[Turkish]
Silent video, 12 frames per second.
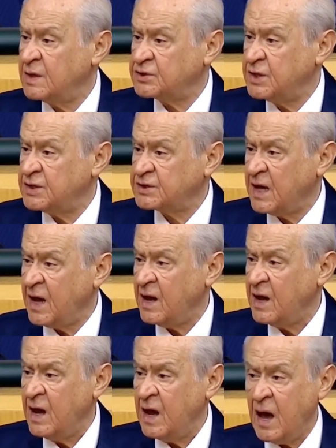Hani
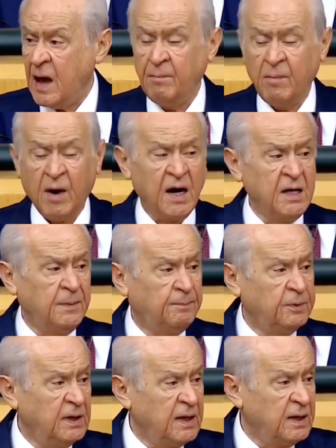hep
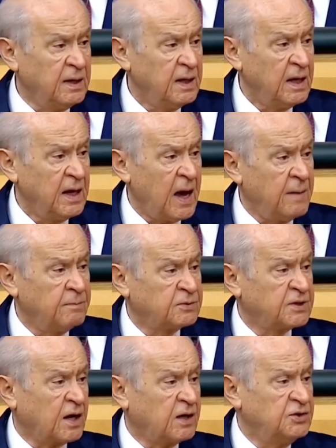e, şunun
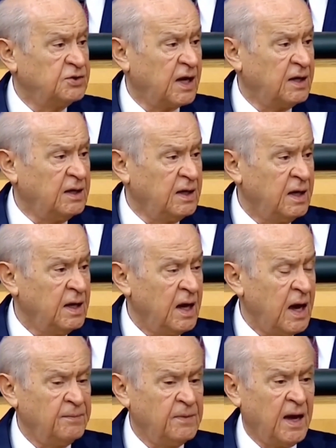peşindesiniz, şunu
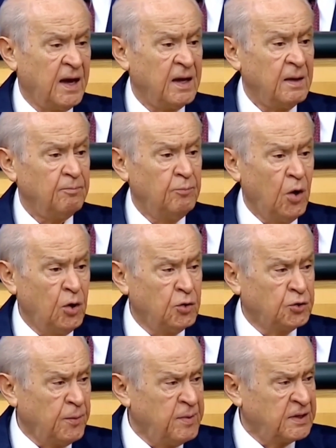anlamıyorum. Hep
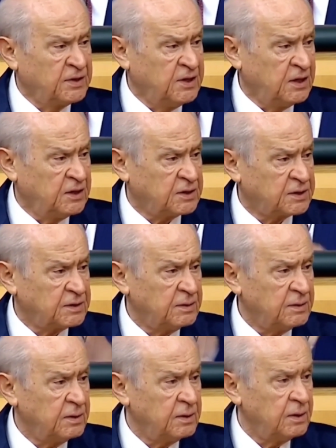herkes
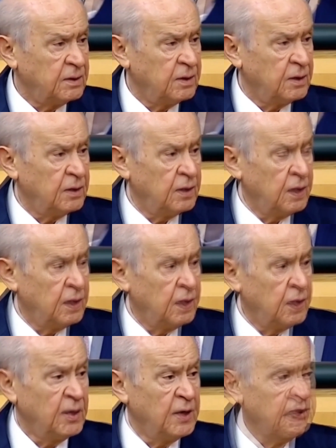e, Cumhur
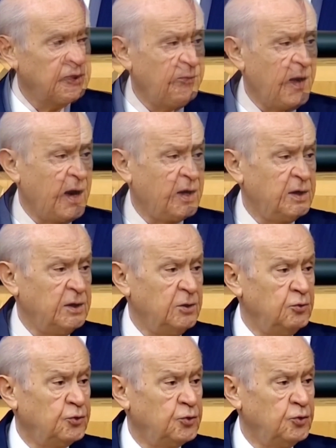İttifakı'nı sevecek.
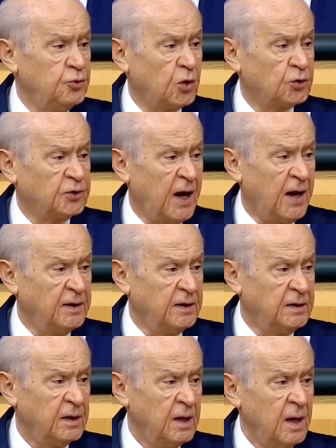Ya arkadaş
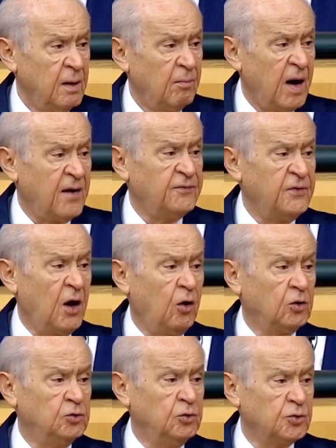
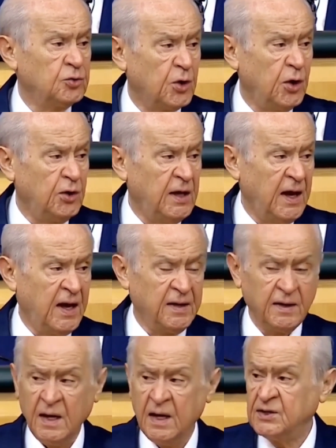sevmeyen FETÖ'cü mü
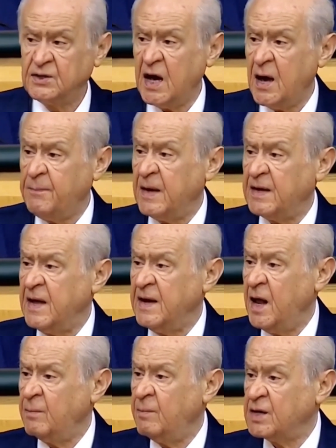olacak? Sevmeyen
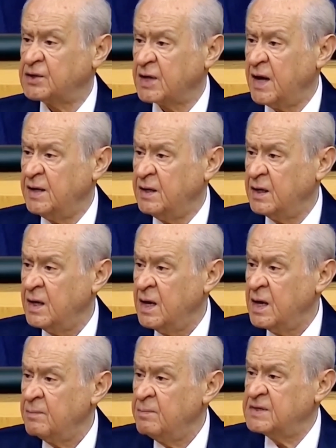PKK'lı vatan haini mi
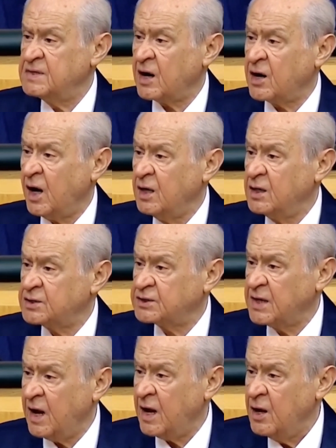olacak? Ya böyle bir
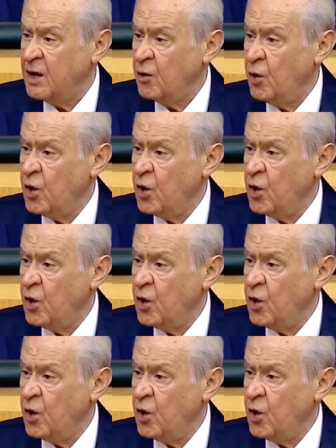mantık.